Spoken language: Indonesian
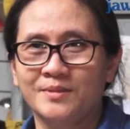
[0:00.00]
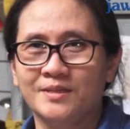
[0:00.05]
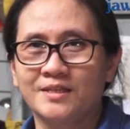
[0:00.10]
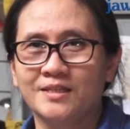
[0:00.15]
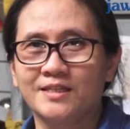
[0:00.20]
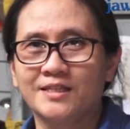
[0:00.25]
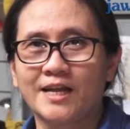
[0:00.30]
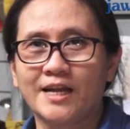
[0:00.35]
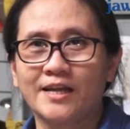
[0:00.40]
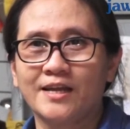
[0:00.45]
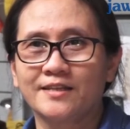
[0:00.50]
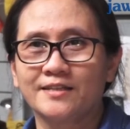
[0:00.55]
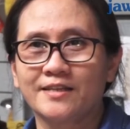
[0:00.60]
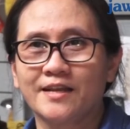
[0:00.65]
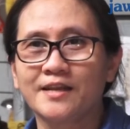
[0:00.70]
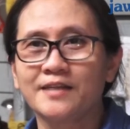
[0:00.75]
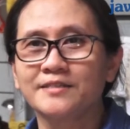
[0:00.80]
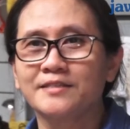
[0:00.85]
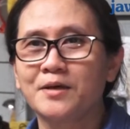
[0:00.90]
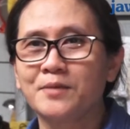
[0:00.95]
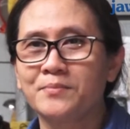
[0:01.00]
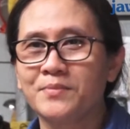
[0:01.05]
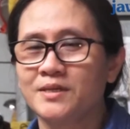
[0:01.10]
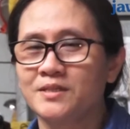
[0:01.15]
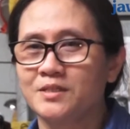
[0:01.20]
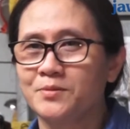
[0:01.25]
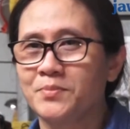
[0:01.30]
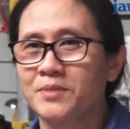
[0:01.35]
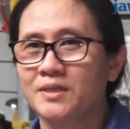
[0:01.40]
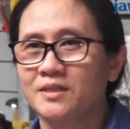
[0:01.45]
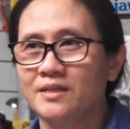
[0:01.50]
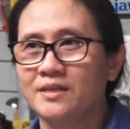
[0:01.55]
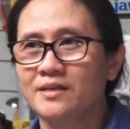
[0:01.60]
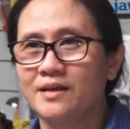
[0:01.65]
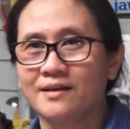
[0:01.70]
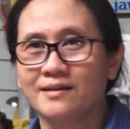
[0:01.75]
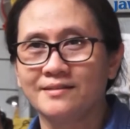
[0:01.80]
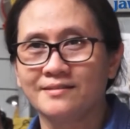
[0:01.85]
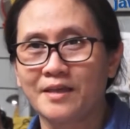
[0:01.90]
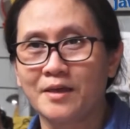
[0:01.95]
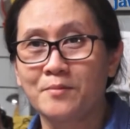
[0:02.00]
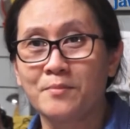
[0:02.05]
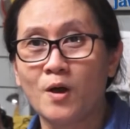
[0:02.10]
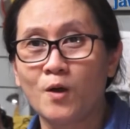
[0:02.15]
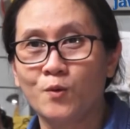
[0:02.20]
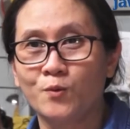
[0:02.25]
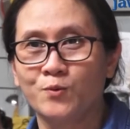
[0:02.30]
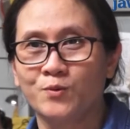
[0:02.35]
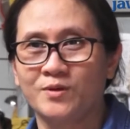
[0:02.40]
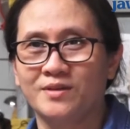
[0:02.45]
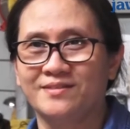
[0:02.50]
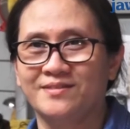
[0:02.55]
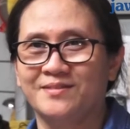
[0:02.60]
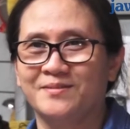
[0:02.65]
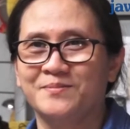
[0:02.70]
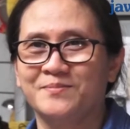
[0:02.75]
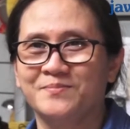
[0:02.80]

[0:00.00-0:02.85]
di trial-trial sampai seperti yang saya mau gitu.